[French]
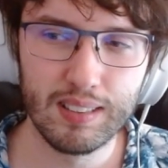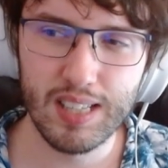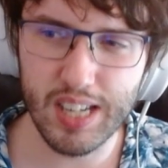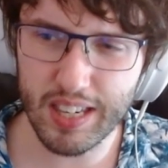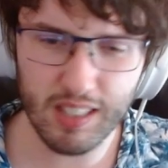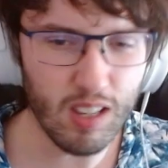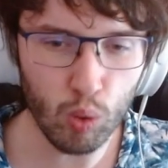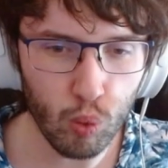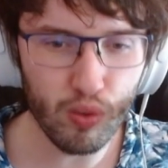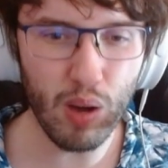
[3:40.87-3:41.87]
J'ai essayé de
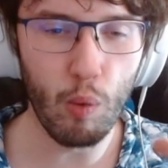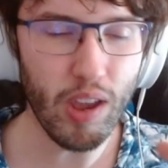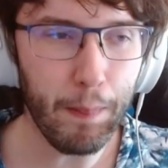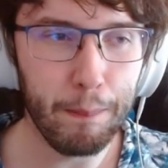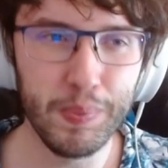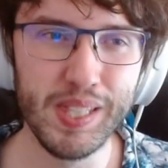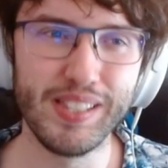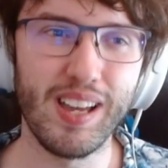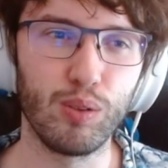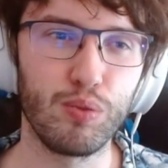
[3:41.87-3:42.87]
trouver un moyen
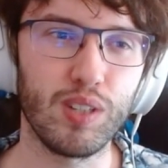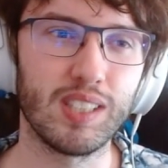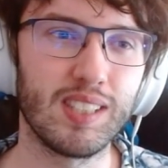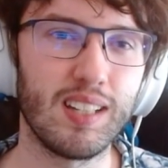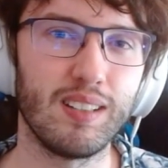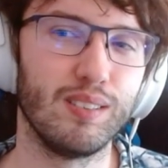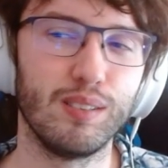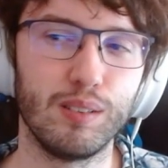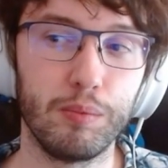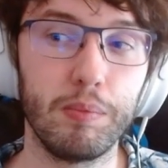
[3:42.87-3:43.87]
bizarre de faire ça,
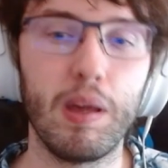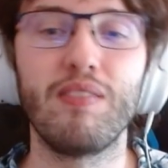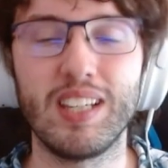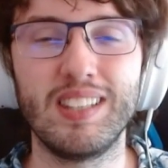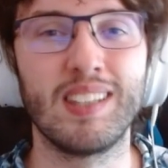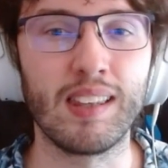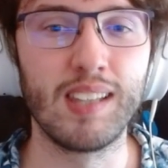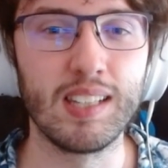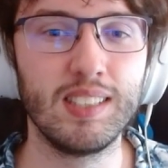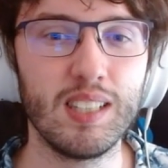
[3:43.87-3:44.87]
euh, mais avec des cartes
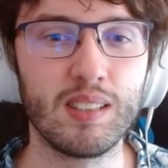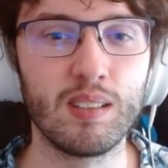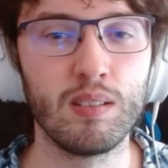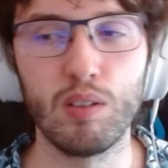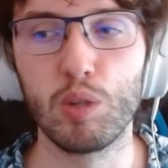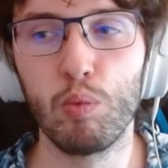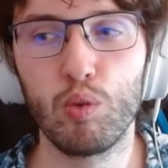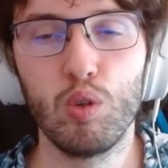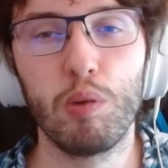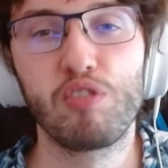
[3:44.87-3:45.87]
qui existent. Et je me
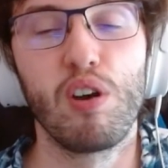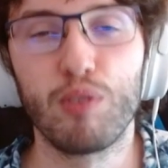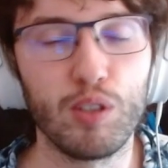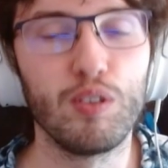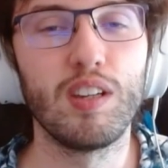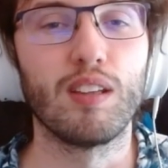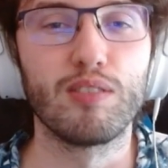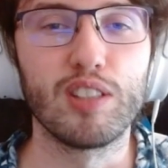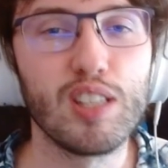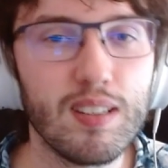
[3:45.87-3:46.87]
suis dit, bah, je vais inventer une carte en
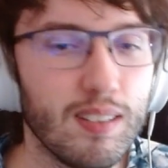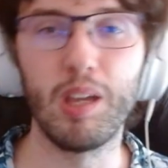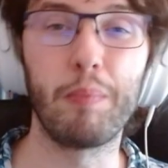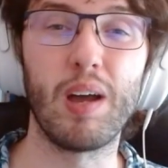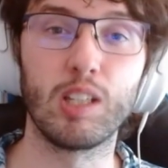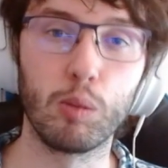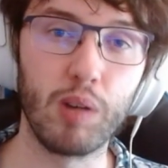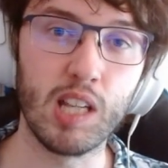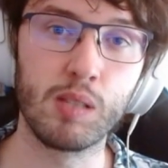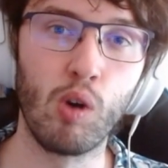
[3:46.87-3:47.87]
fait. Mais il y a par
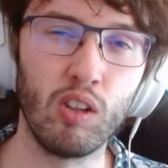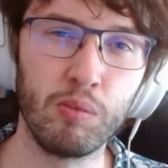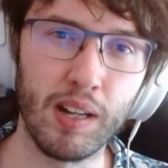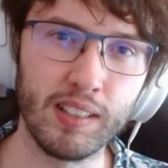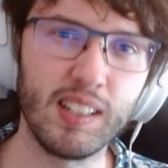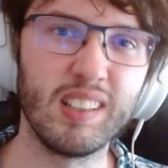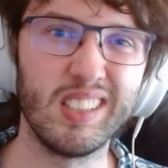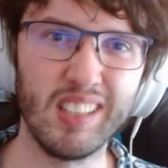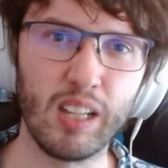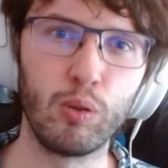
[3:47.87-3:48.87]
exemple Asmorano Mardica des
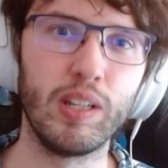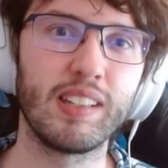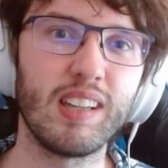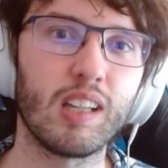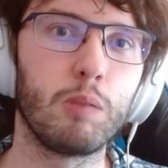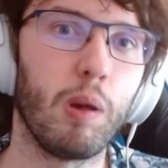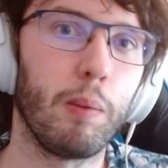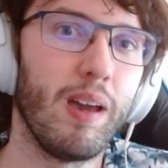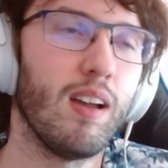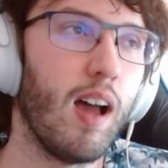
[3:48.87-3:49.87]
Sinacules Dakar qui
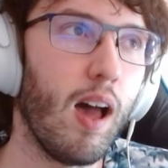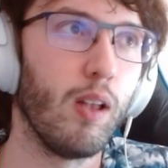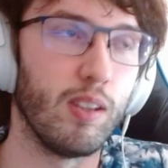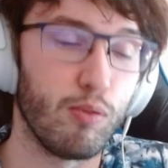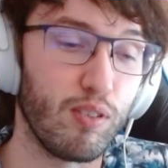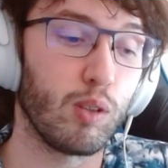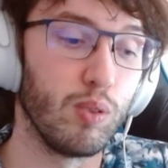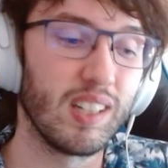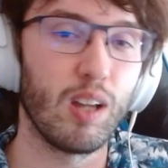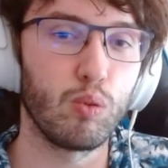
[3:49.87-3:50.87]
permet de faire
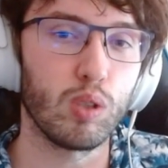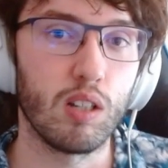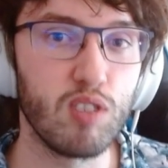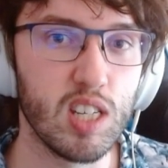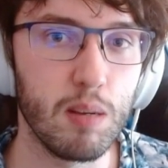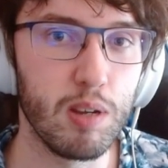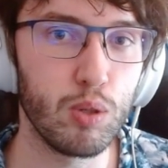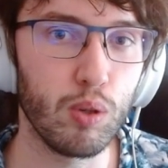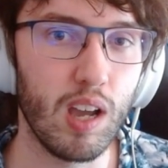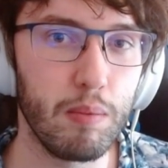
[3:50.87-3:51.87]
qu'une créature s'inflige des
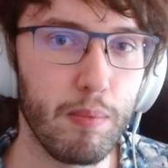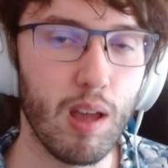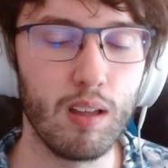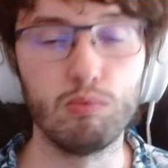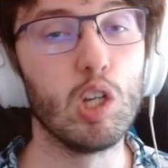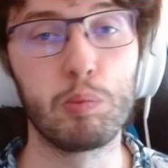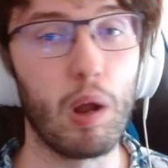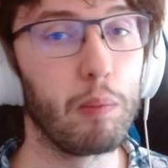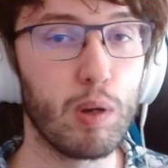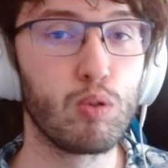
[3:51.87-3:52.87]
blessures à elle-même. Et je
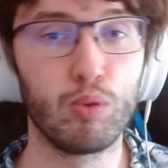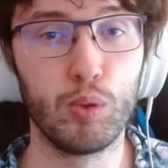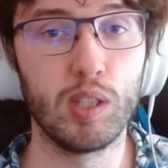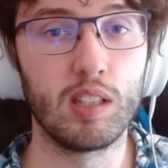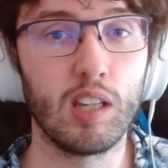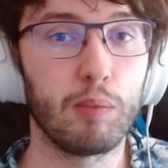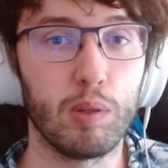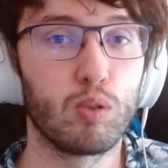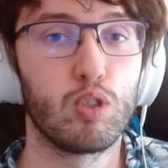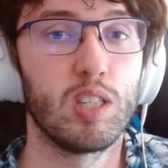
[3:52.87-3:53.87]
parle pas juste de cette carte
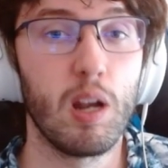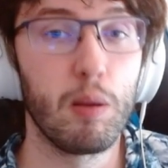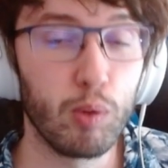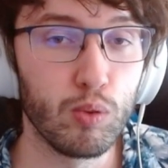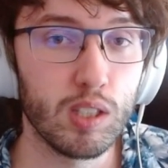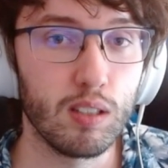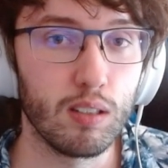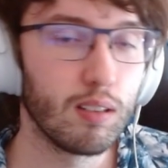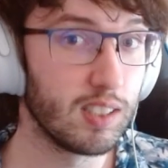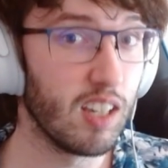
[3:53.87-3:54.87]
parce que je sais la prononcer.
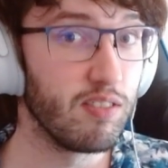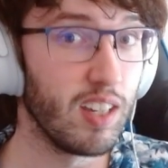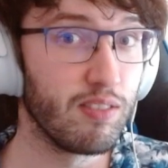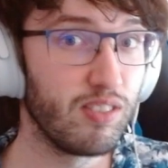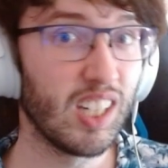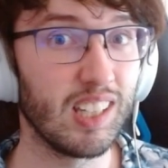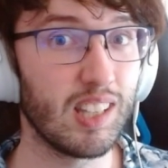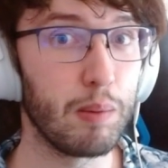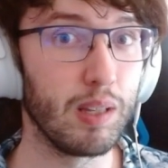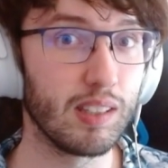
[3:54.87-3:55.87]
Ça avait un
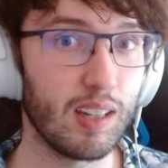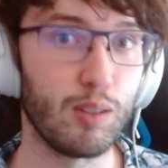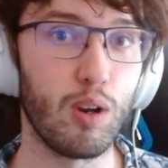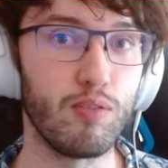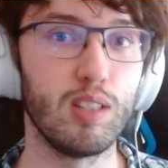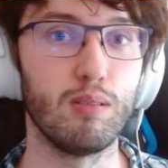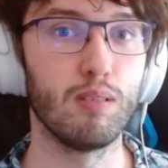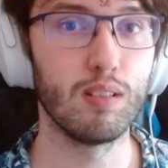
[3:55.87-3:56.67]
véritable intérêt dans la vidéo.